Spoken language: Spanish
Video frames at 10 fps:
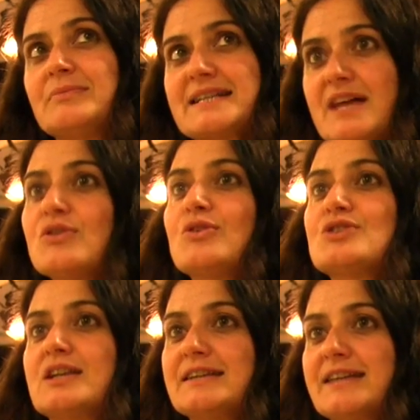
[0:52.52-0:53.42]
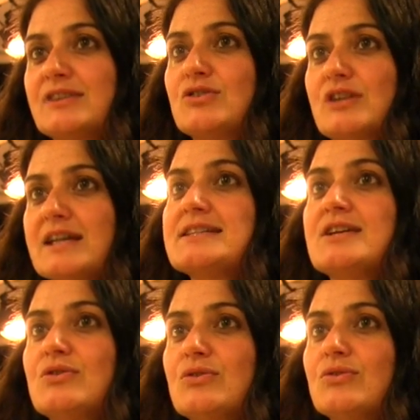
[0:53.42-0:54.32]
basándonos en el teatro
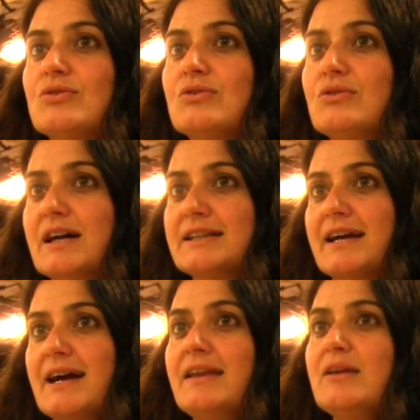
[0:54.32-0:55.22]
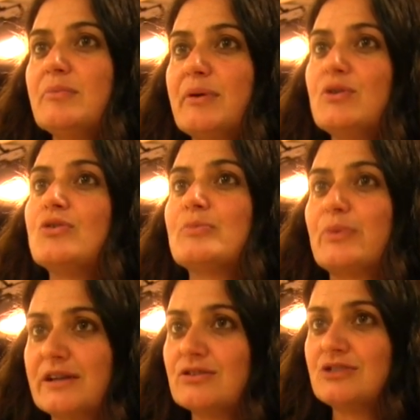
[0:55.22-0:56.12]
clásico Katakali, pero
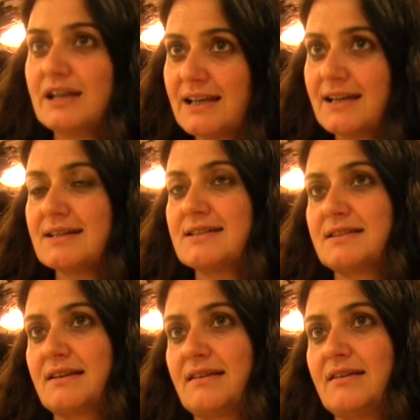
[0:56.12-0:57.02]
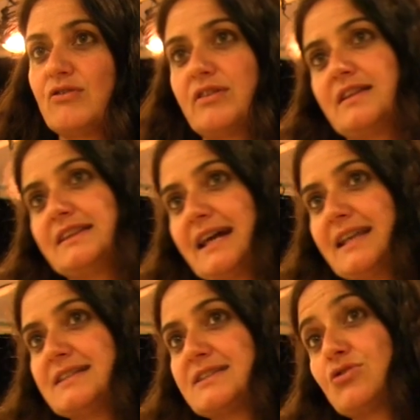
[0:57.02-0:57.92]
incorporando técnicas
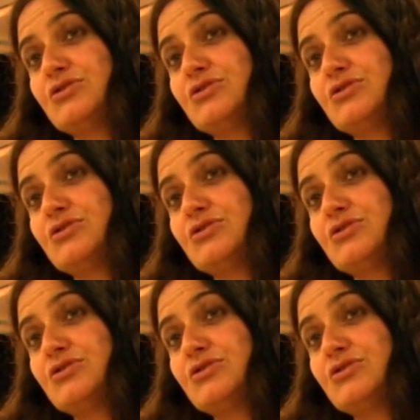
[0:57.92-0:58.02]
occidentales